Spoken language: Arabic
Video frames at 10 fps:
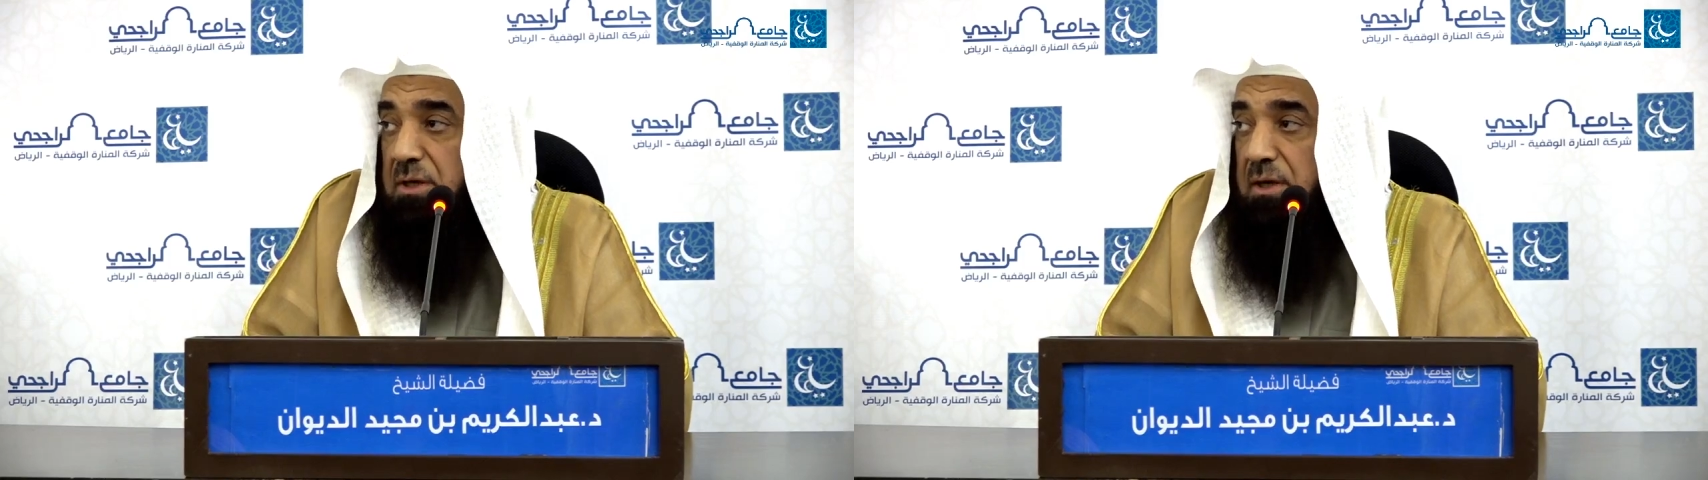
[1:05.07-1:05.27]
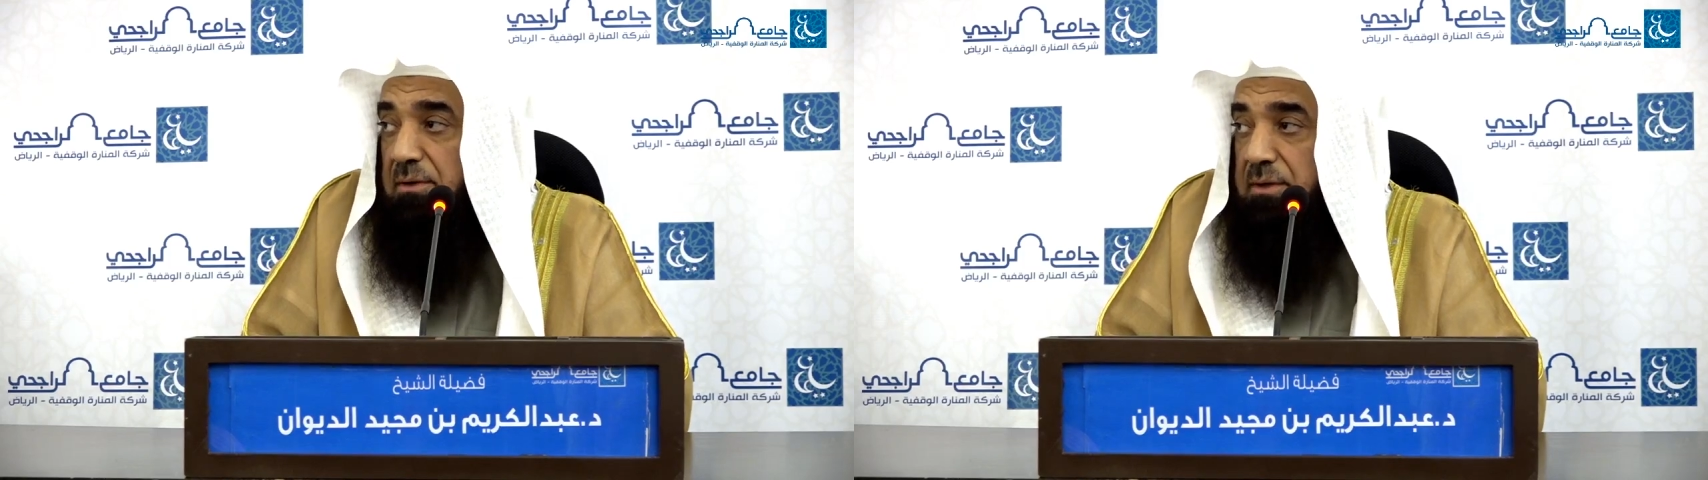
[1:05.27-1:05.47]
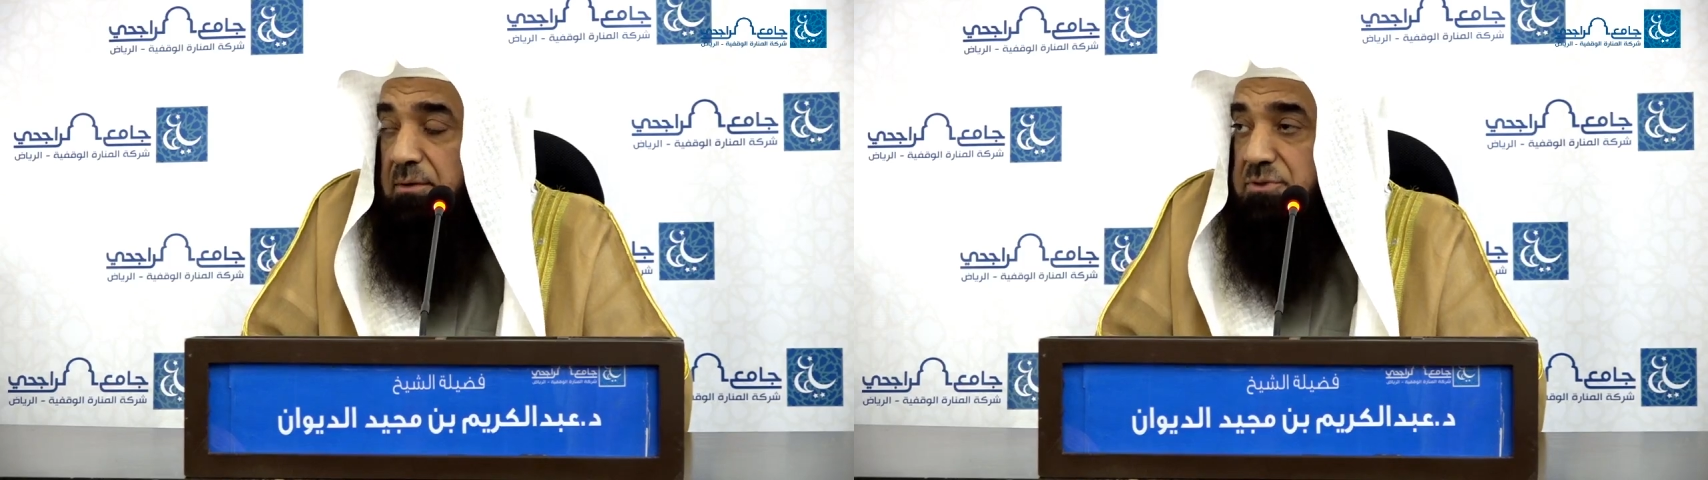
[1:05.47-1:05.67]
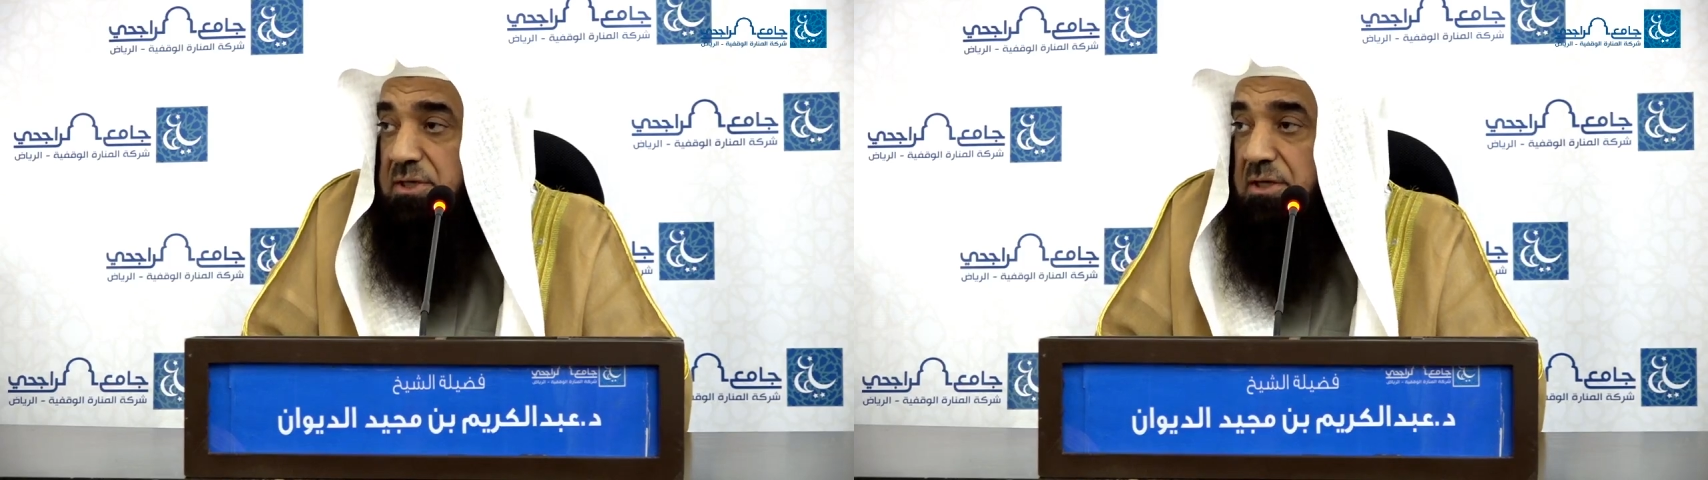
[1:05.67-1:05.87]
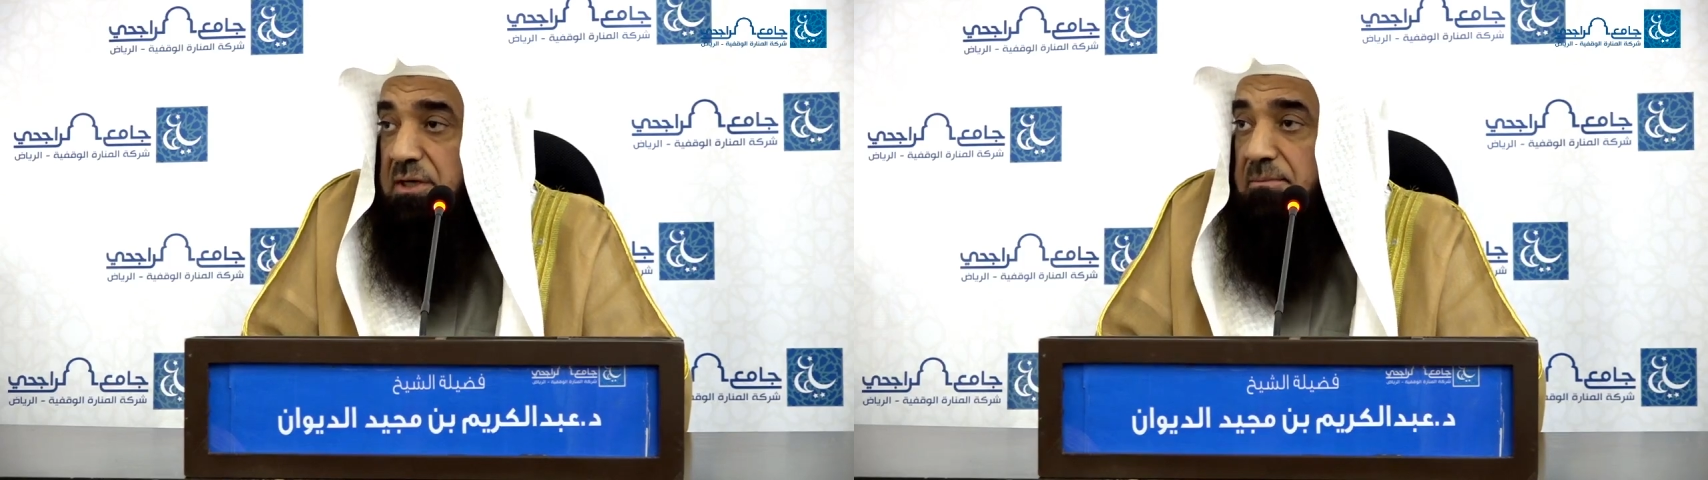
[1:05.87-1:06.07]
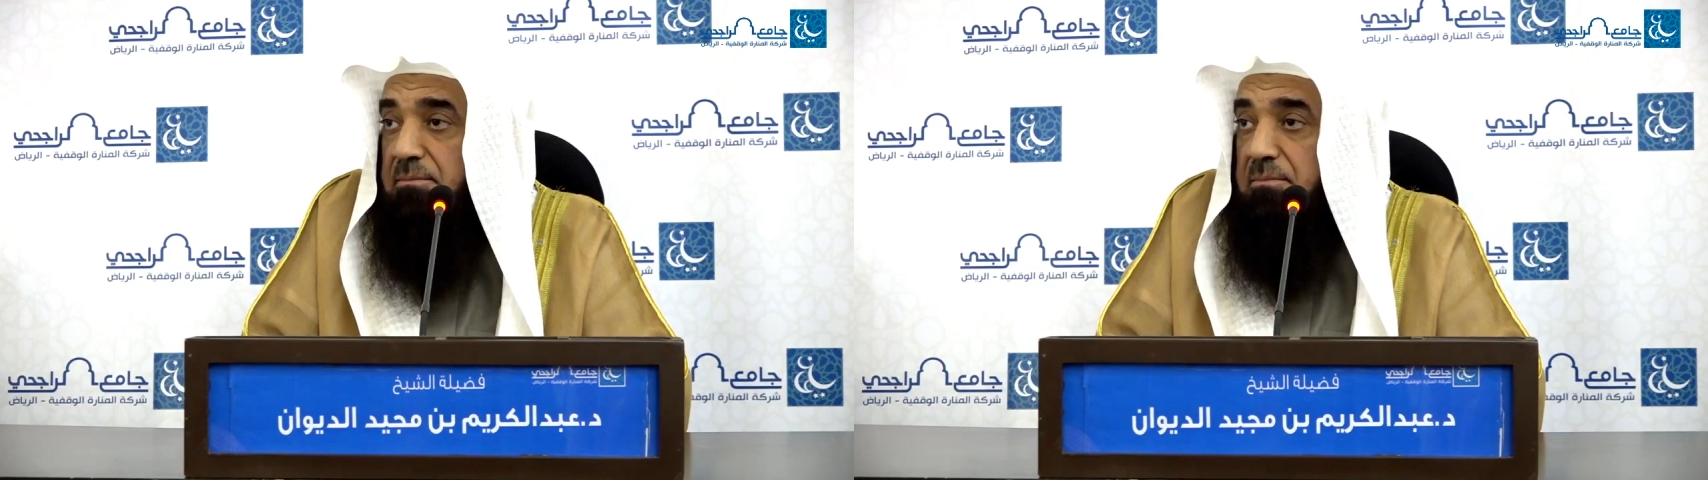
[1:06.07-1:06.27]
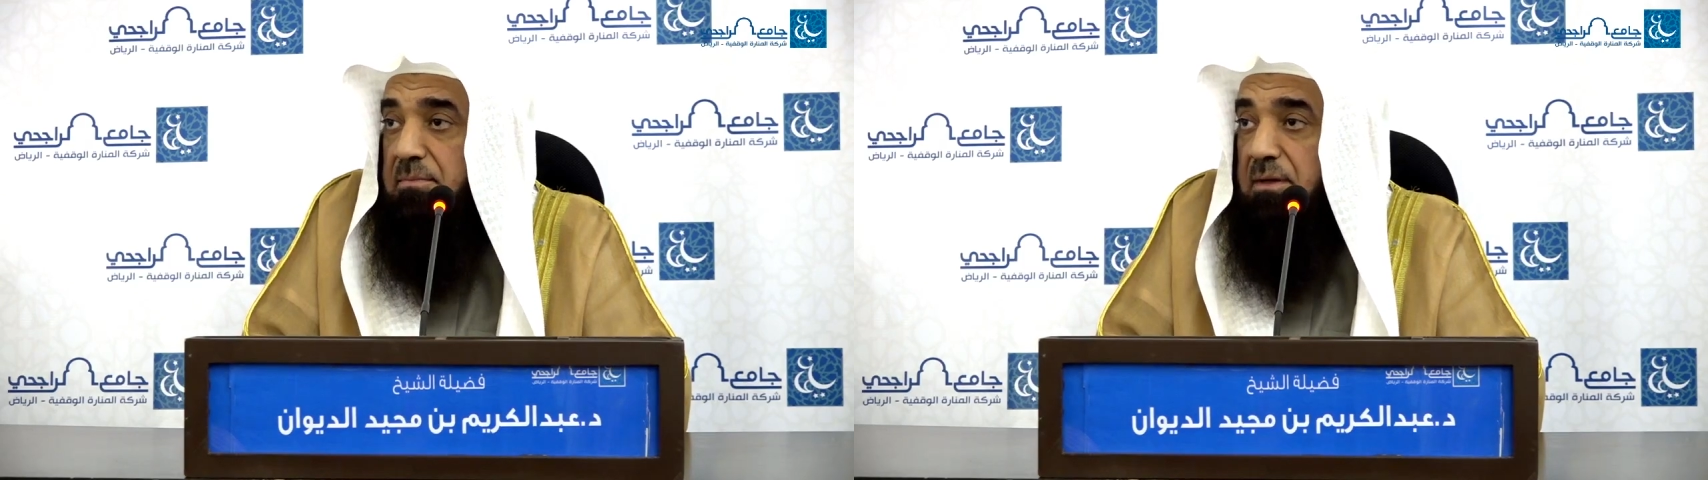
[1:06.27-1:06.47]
الله عليه وسلم